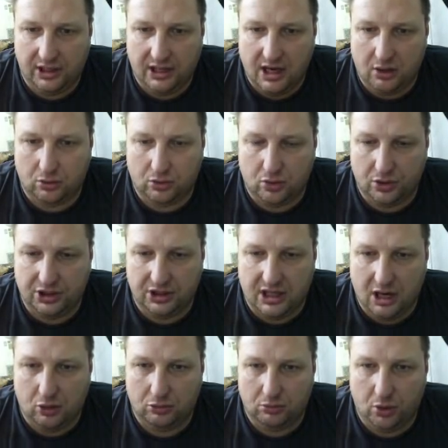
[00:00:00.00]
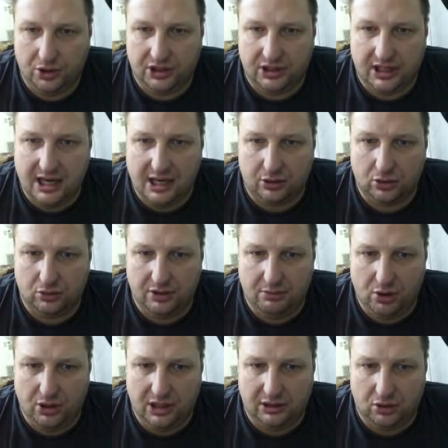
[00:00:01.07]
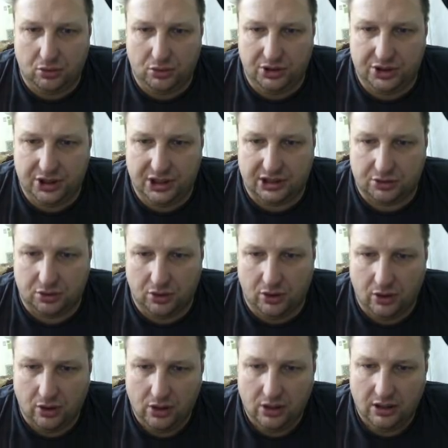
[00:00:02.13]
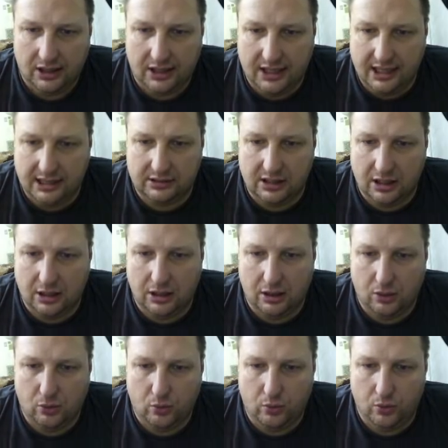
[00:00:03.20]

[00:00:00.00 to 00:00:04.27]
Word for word: Как он ходит, как он бродит. Карту выберу я такую интересную. Карта...